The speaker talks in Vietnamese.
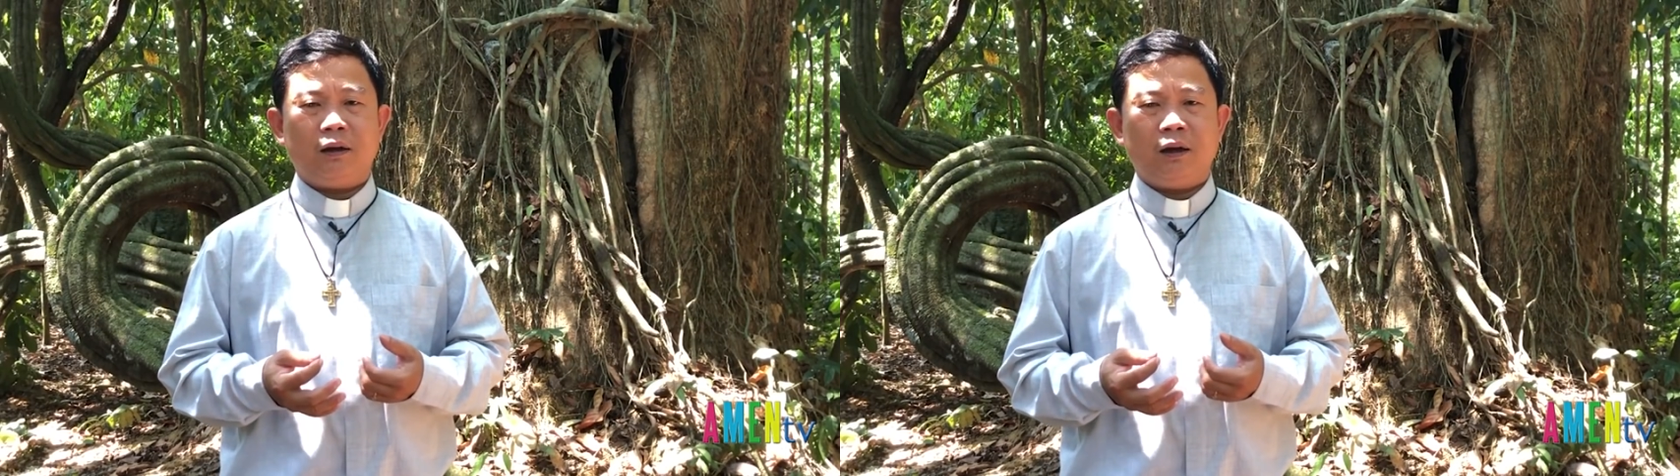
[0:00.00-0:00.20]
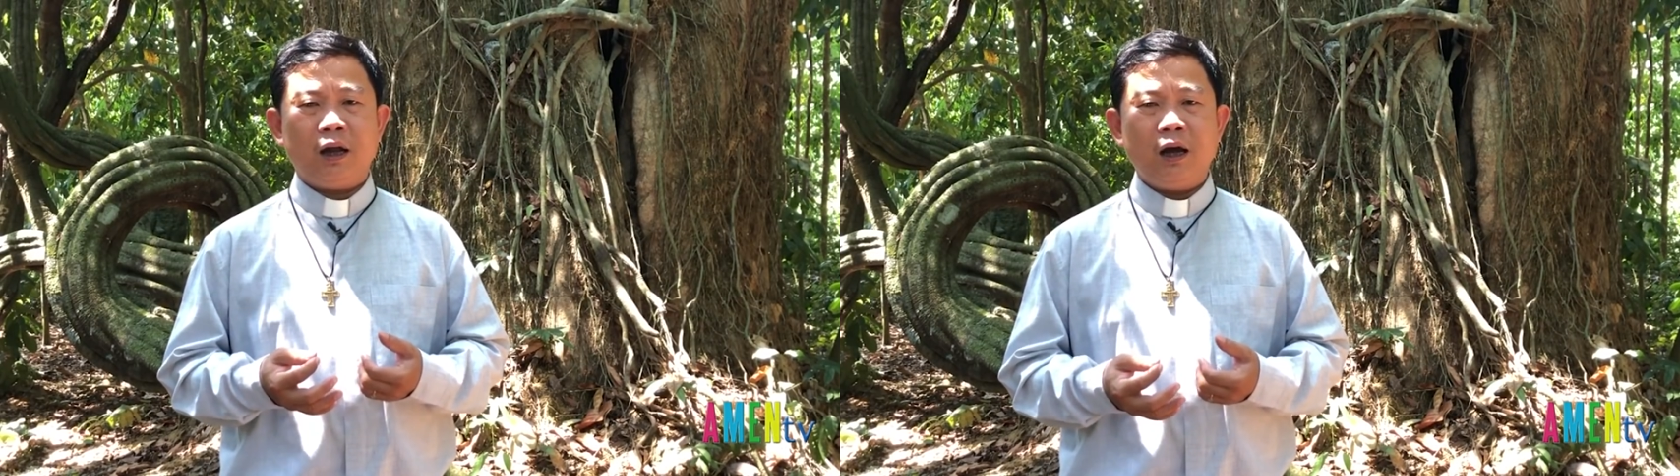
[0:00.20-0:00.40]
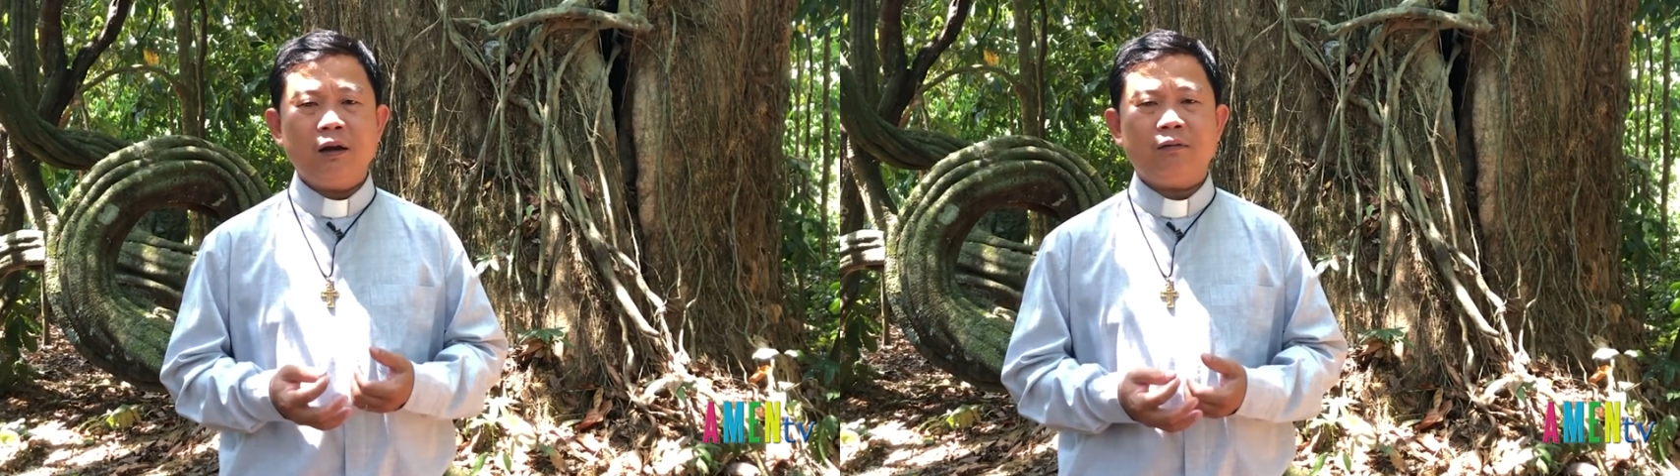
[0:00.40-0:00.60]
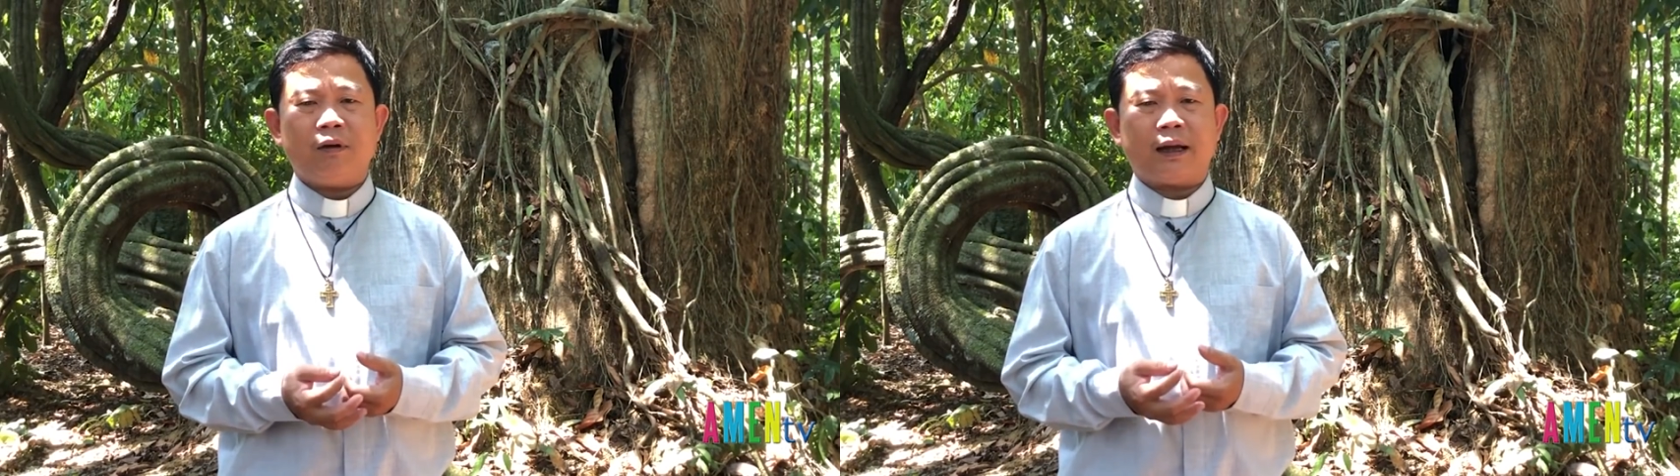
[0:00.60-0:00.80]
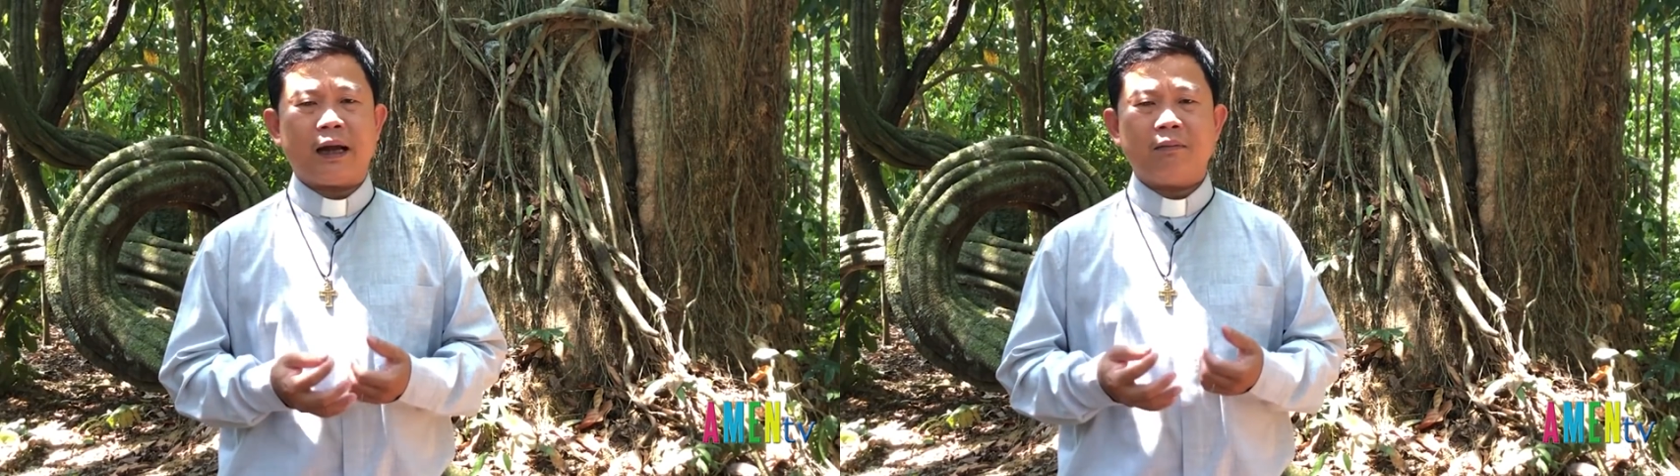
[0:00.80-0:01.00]
lớn
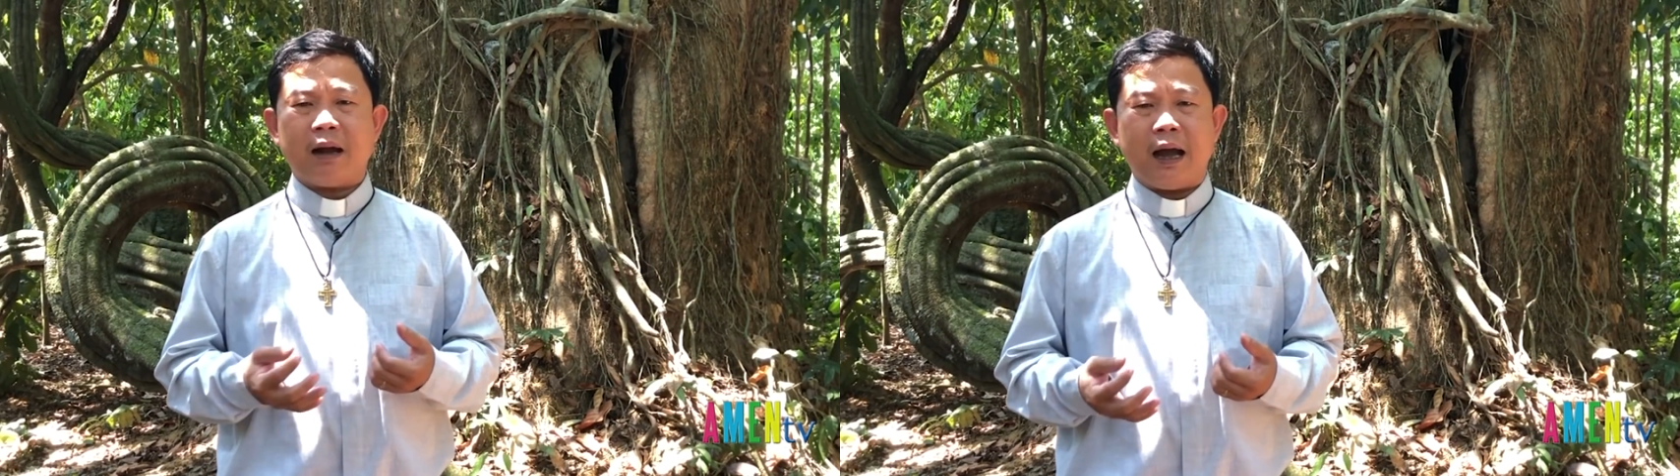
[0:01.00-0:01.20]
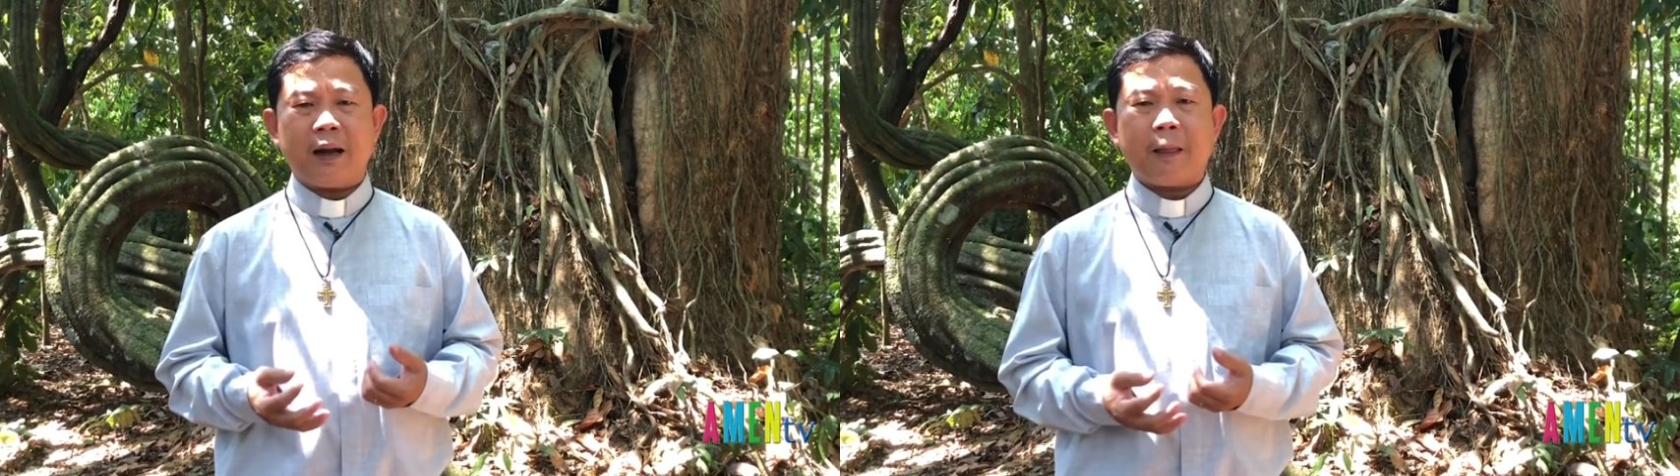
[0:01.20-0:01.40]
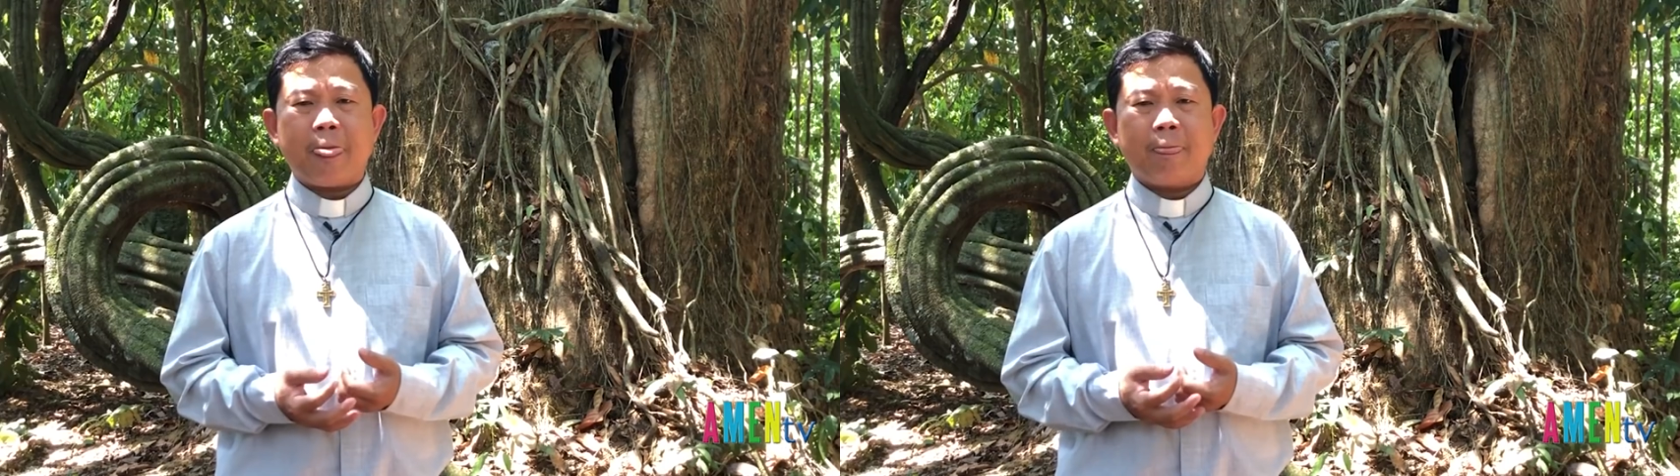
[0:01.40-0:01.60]
và căn bản